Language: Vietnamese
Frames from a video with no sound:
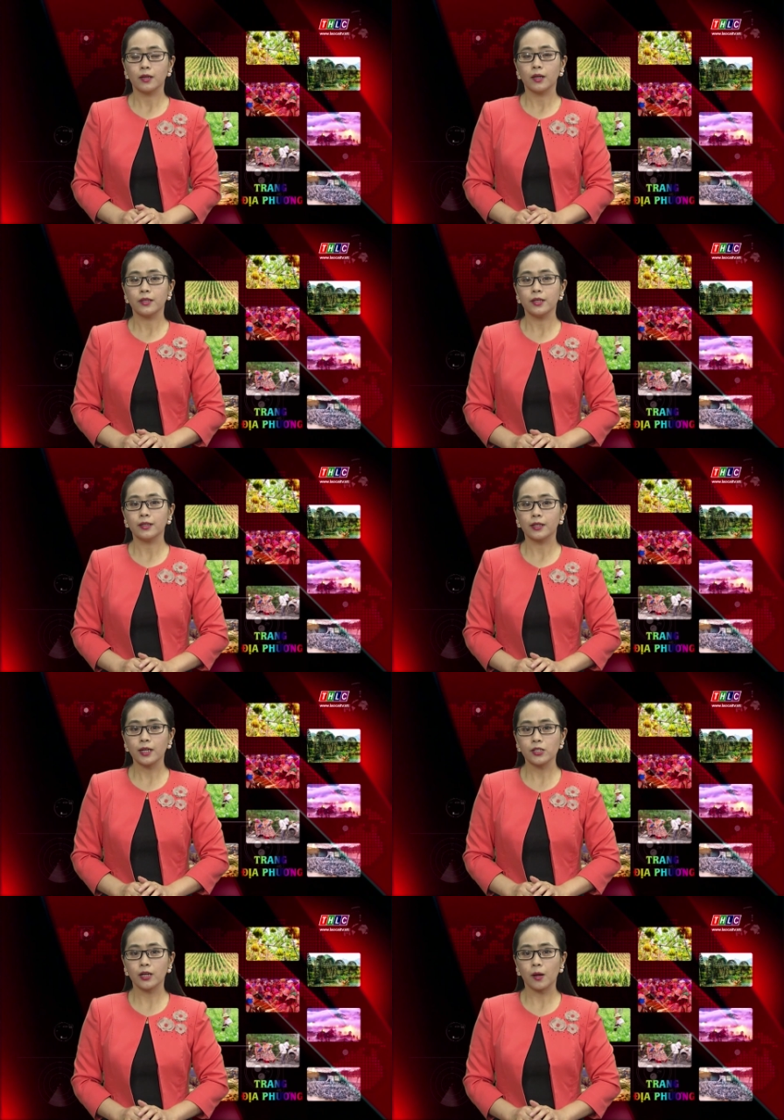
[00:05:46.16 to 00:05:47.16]
Nhưng các
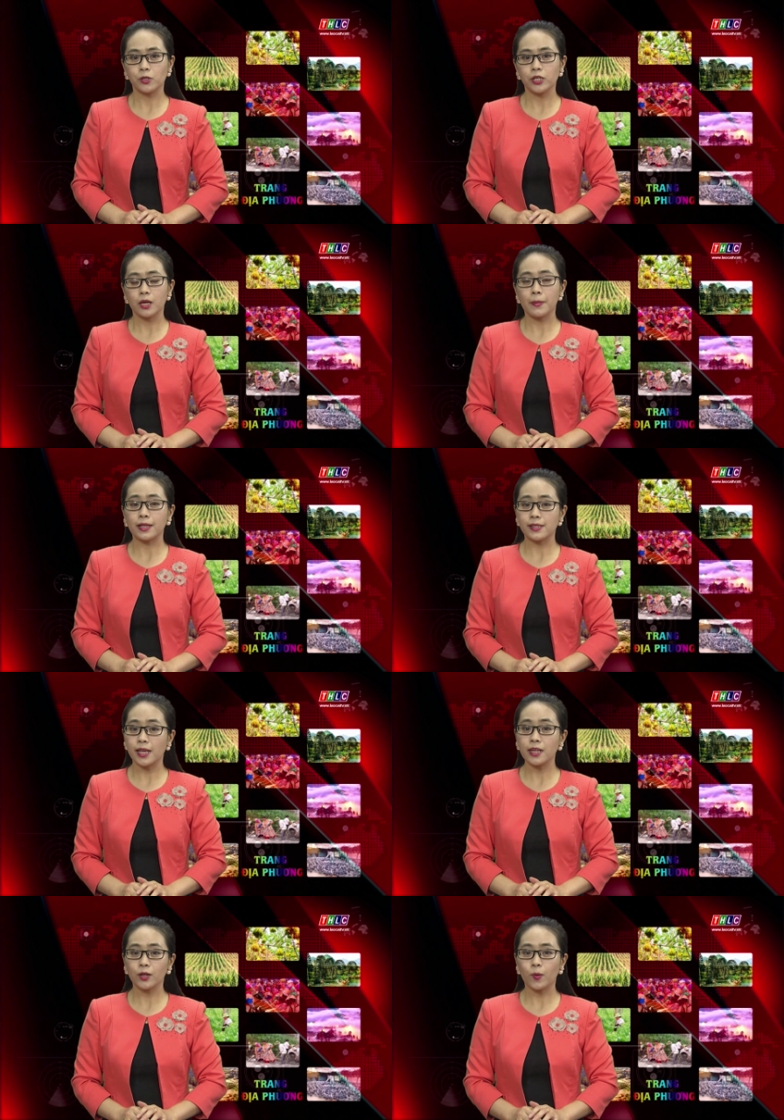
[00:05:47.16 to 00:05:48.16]
trường học trên địa bàn xã
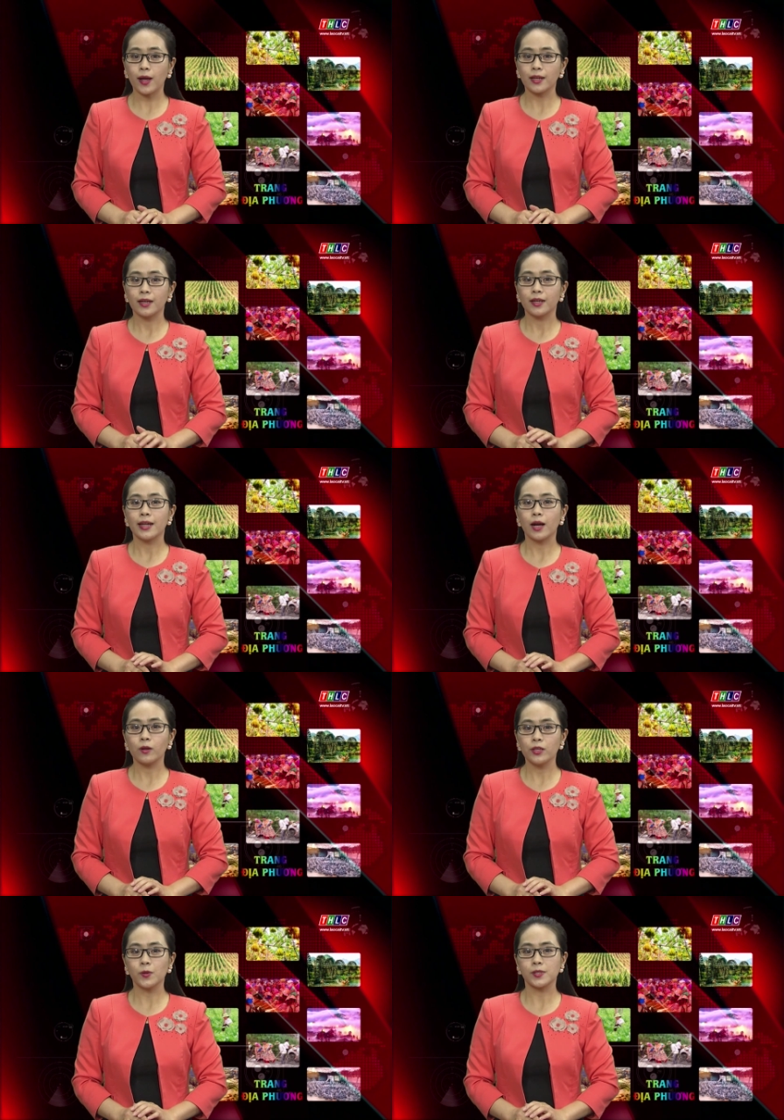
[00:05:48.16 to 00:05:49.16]
Điện Quan đã có
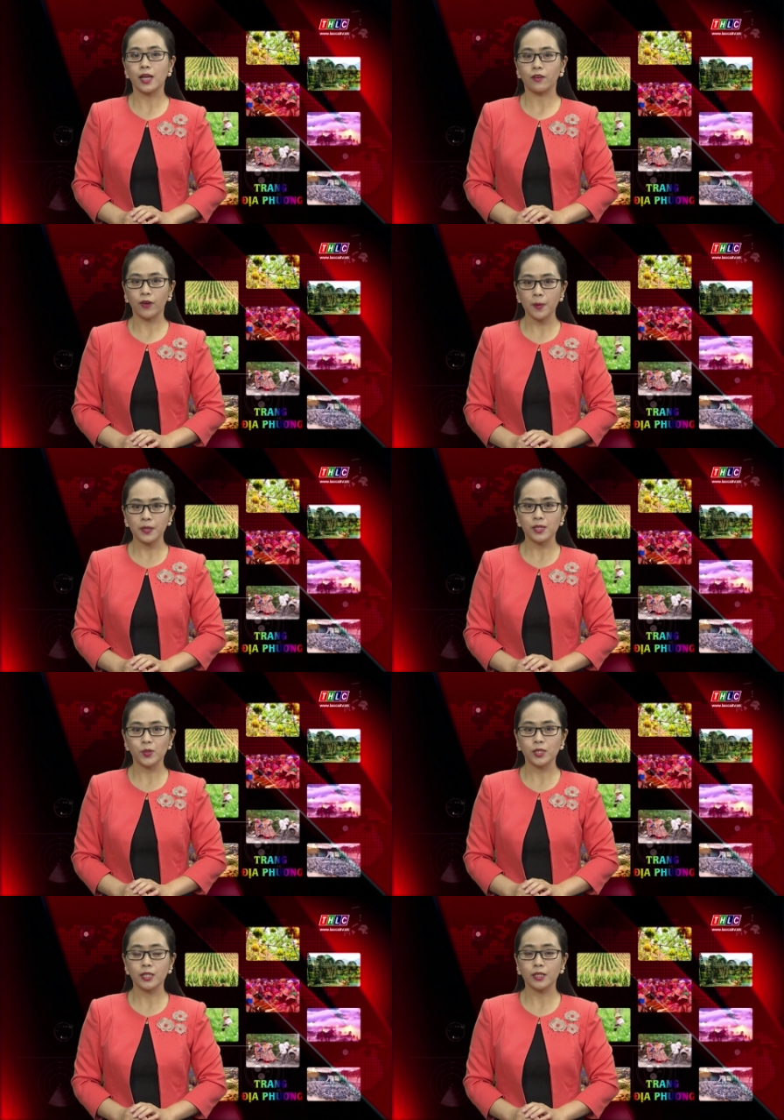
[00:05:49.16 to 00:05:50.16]
nhiều giải pháp để duy
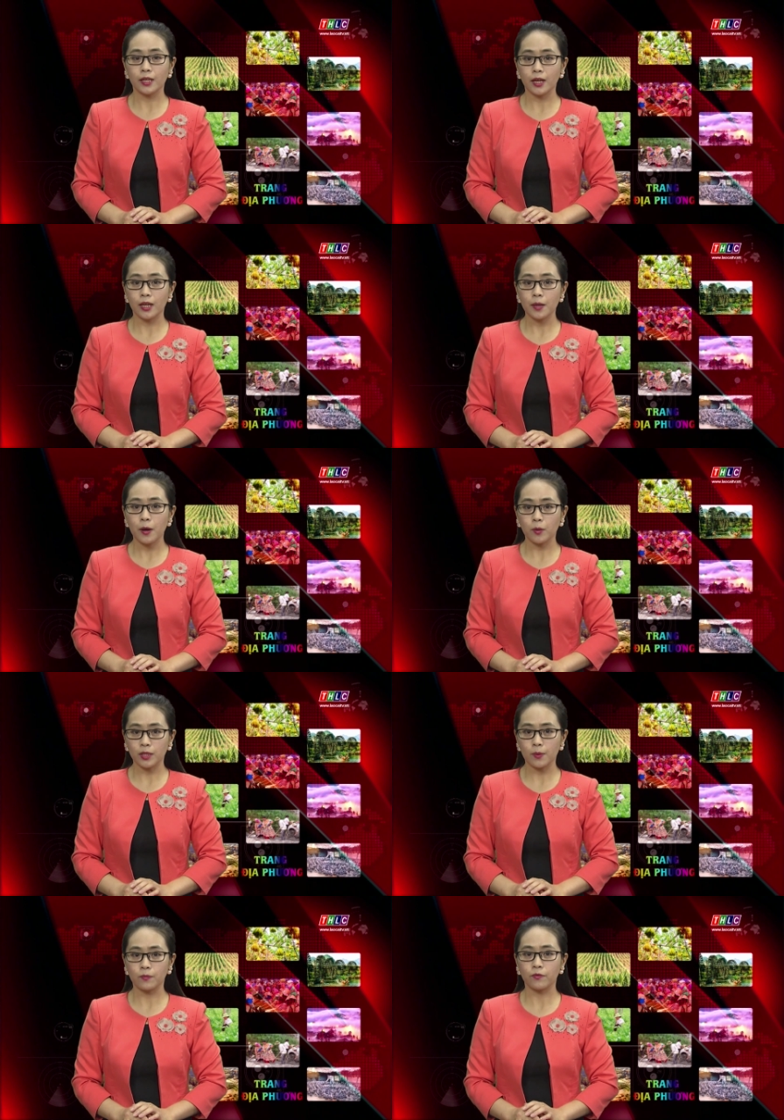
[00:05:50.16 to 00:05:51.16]
trì nền nếp học
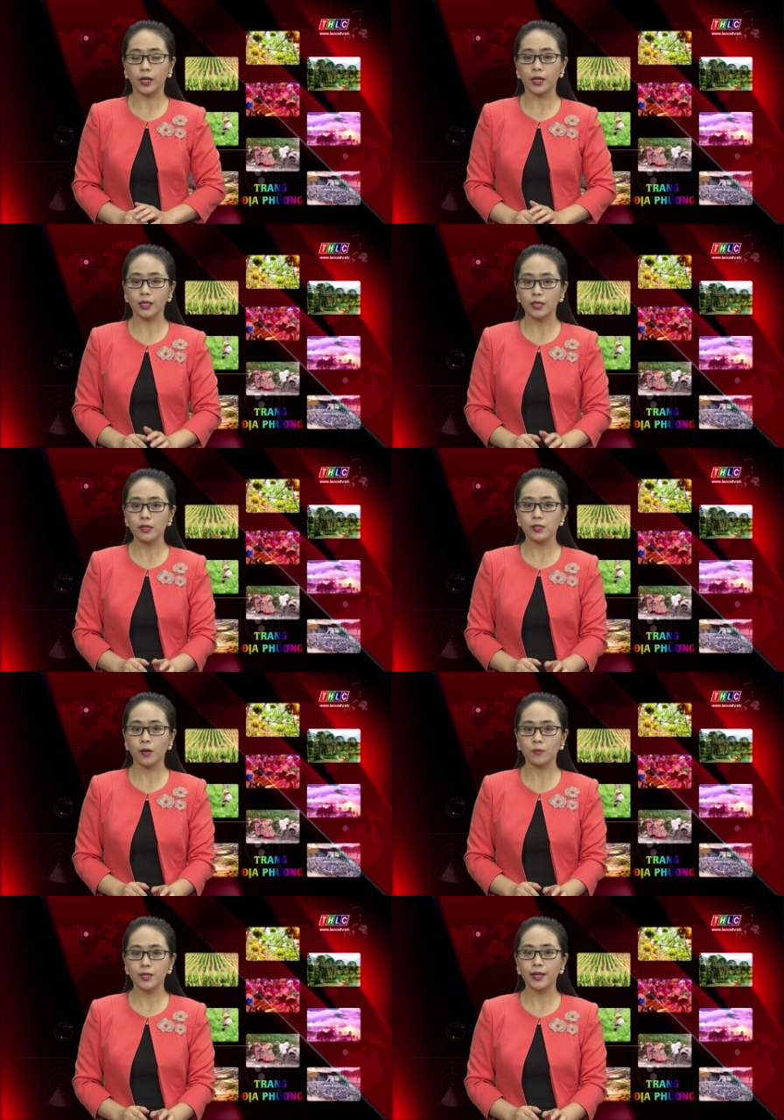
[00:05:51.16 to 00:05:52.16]
tập và kiến thức
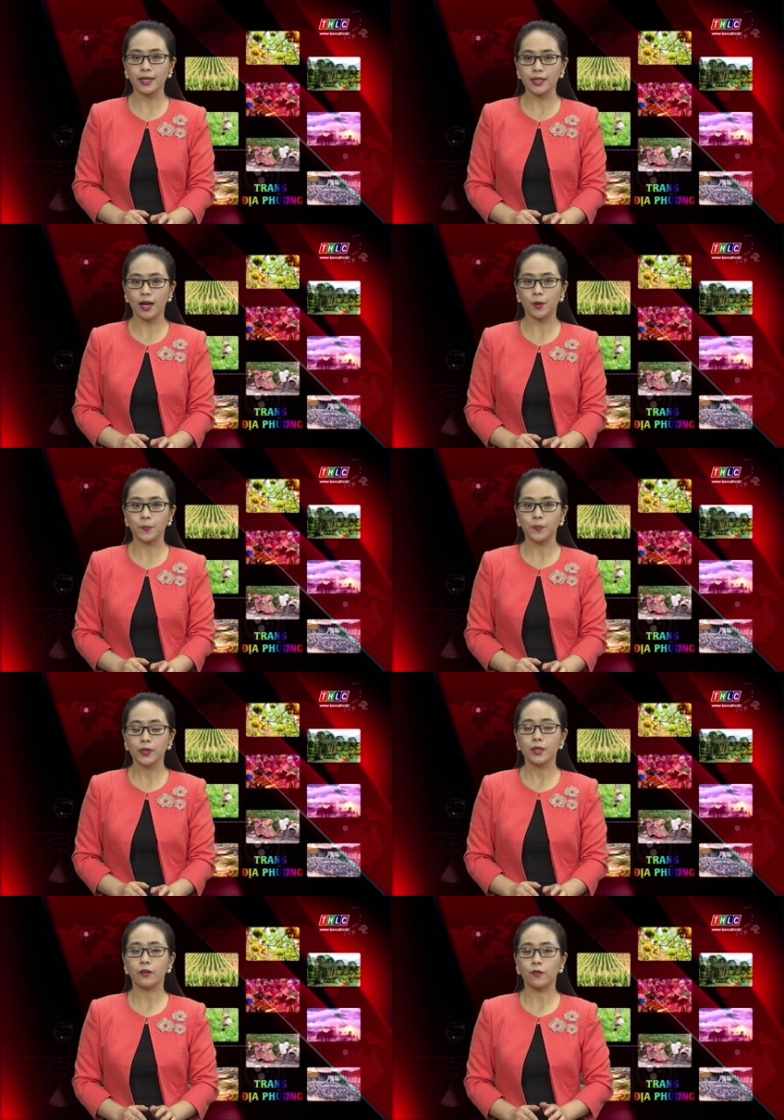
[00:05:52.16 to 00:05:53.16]
trong những ngày nghỉ học
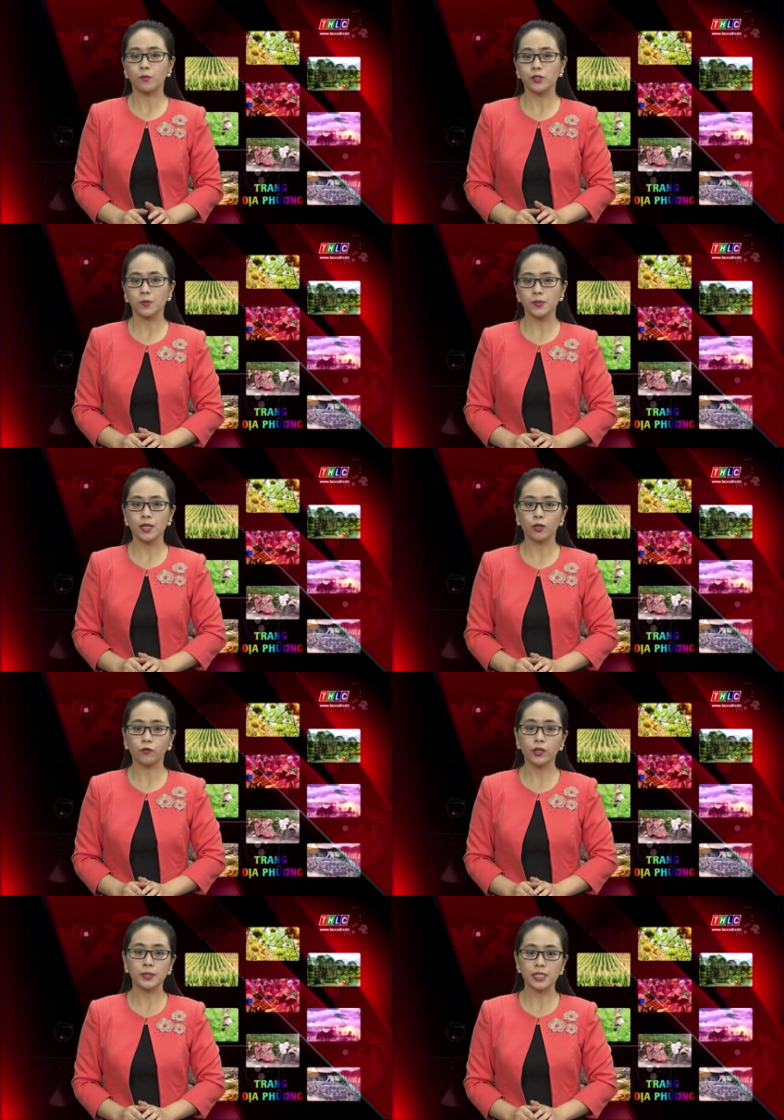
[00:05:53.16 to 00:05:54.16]
để phòng chống dịch
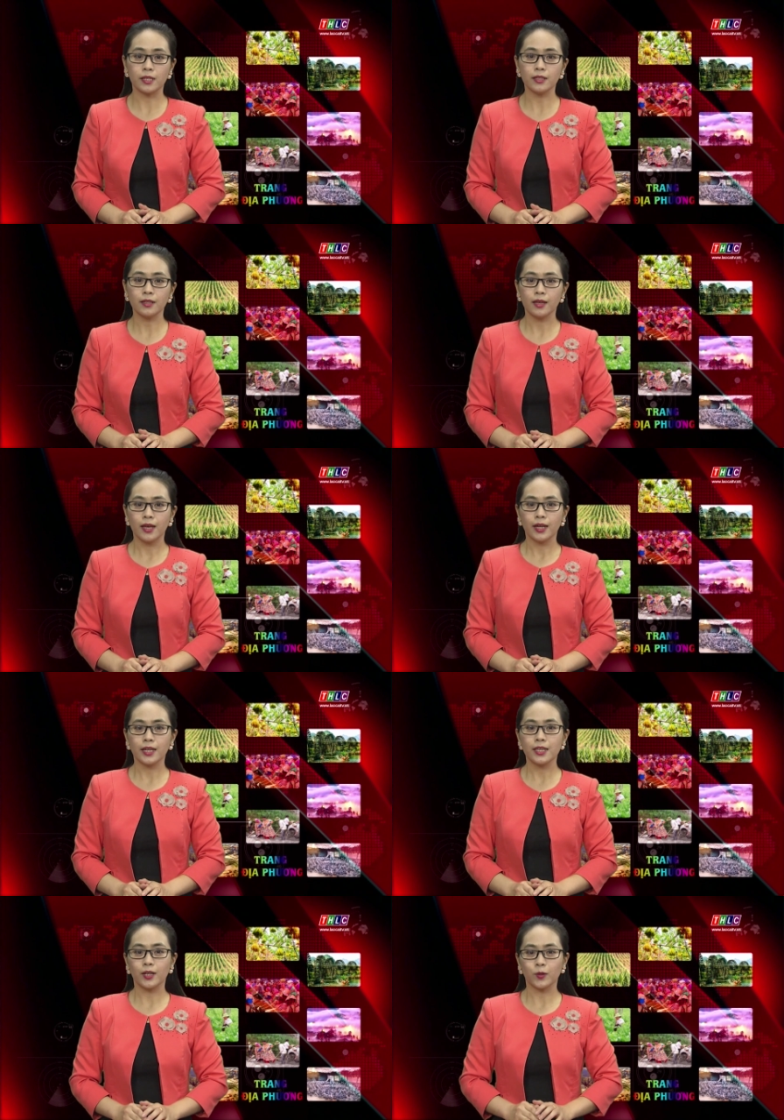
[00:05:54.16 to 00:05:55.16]
COVID-19, ghi
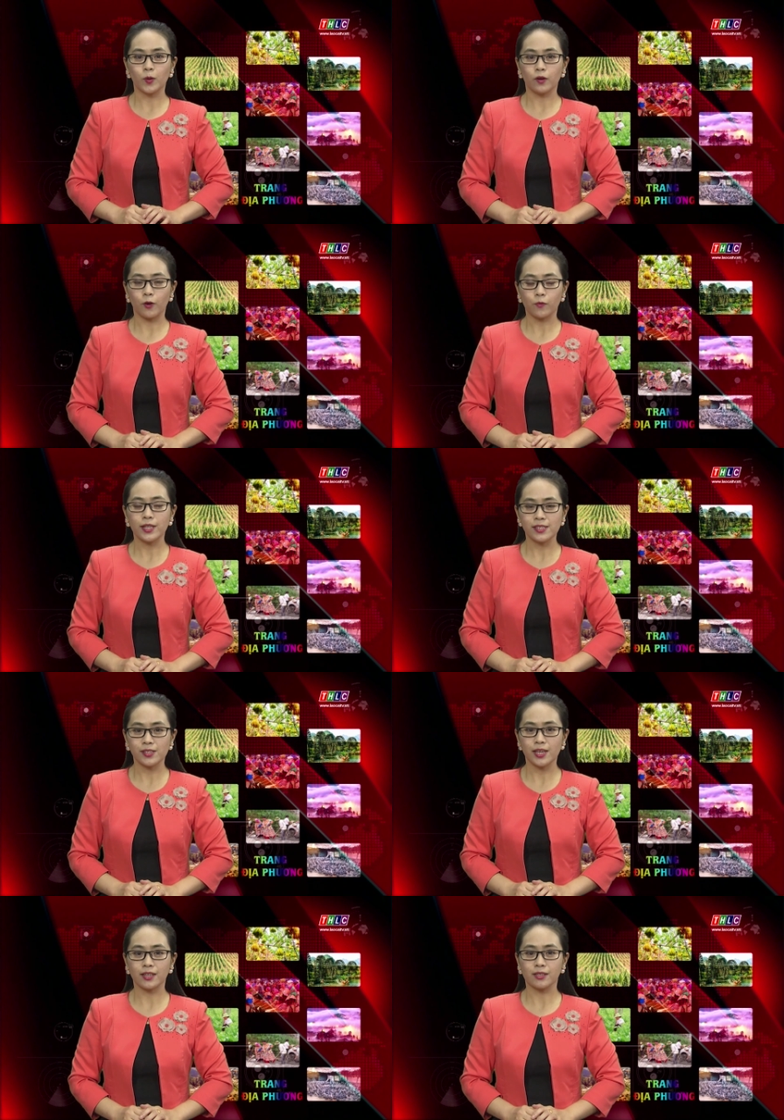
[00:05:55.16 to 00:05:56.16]
nhận của phóng viên chương trình.